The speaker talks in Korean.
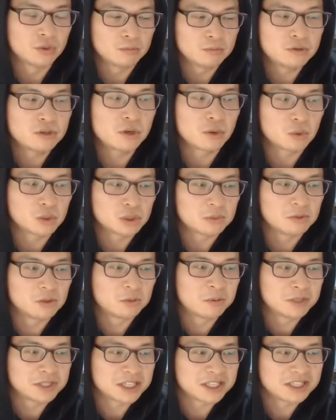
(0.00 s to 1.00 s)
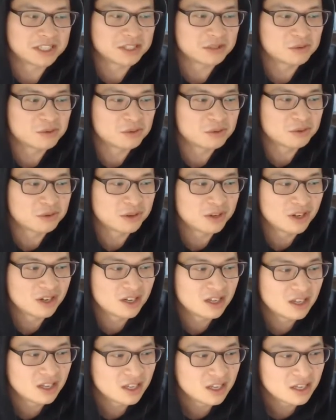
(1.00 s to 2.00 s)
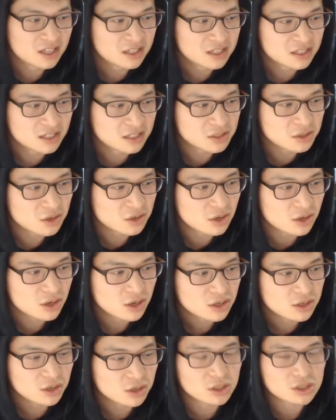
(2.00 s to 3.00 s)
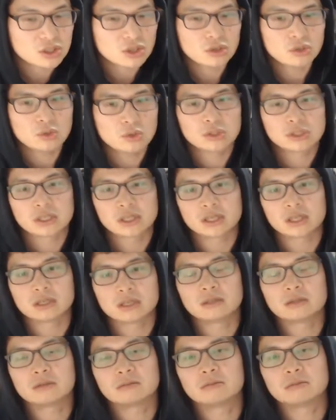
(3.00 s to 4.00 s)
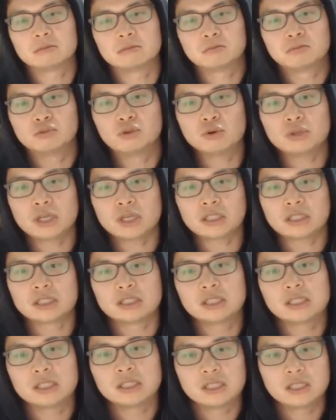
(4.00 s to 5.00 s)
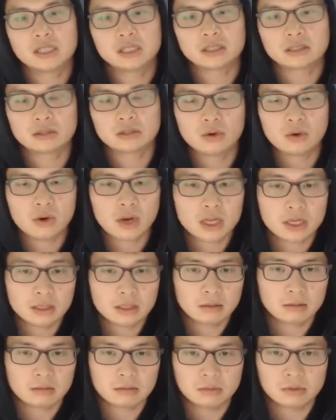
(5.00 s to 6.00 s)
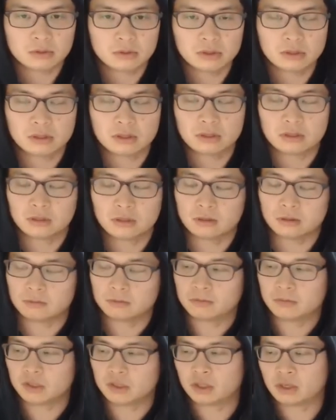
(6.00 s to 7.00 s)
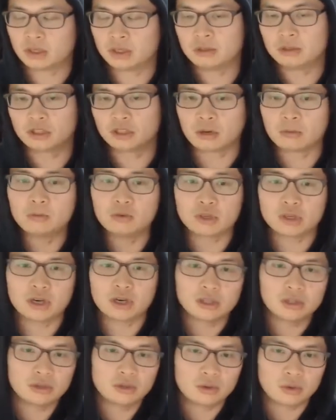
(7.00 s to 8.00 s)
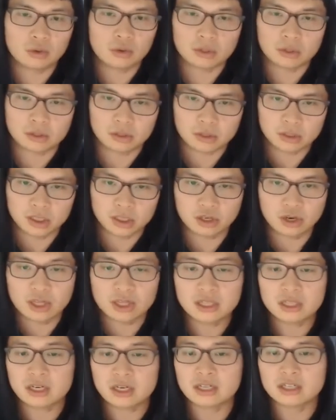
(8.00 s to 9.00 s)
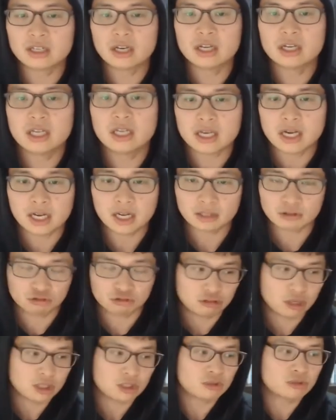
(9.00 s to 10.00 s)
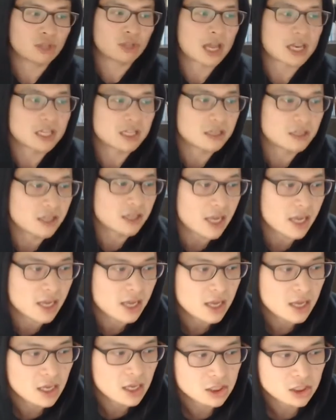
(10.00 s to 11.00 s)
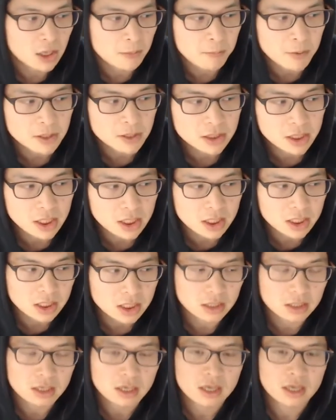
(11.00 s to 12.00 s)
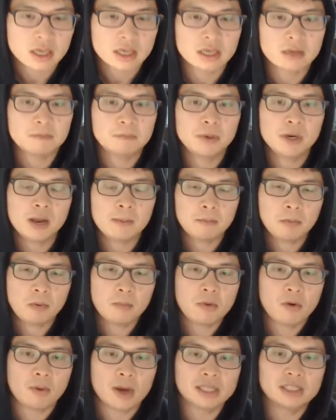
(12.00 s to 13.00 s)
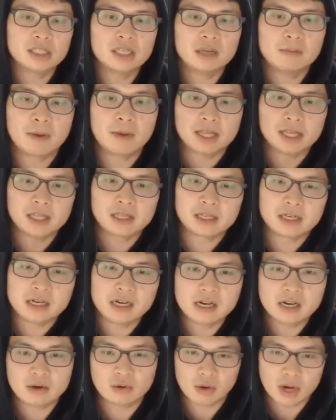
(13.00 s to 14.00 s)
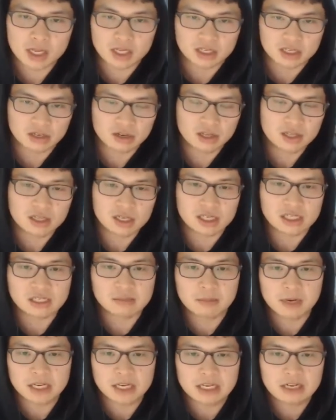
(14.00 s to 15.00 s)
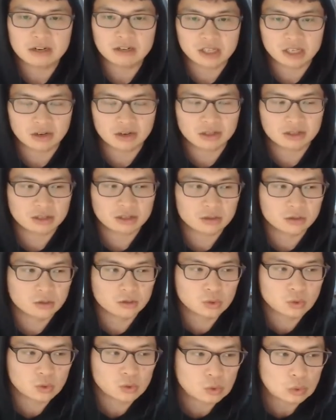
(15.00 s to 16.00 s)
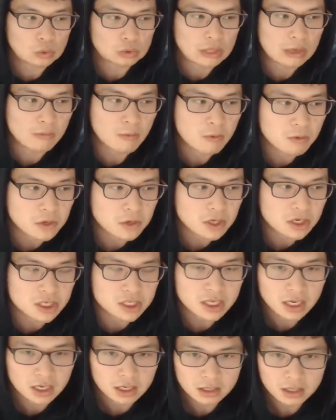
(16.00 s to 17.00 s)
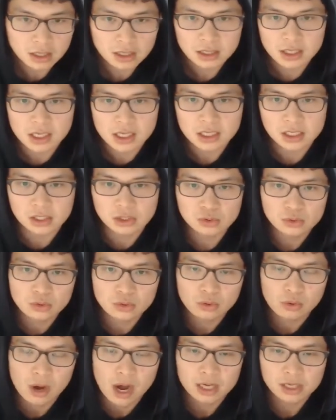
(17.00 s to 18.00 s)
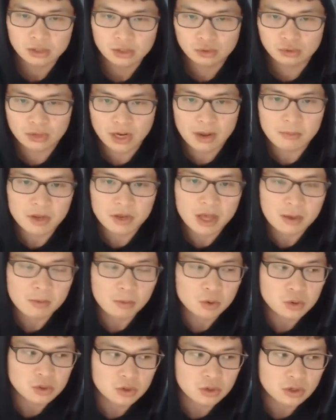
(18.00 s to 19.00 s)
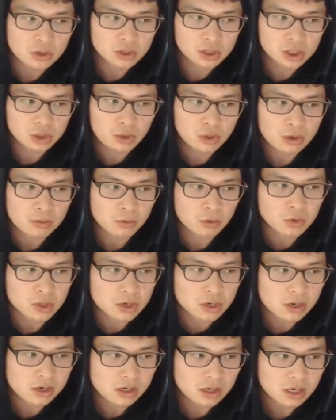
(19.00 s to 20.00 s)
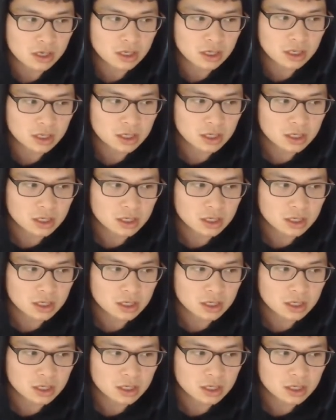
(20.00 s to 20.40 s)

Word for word: 높은 게 56%고. 그래서 여기서도 이제 부동산 등기를 등록하는 그 기, 정부 기관들도 기관들의 의견이 약간 두 가지로 나뉘는데 첫 번째는 이 플랫폼을 완전히 받아들이려고 하는 기관들이 있지만 이런 기관들은 극소수고 대부분은 그냥 이 기술 과학 기술에 한번 해보는 거 시도해보는 거 어,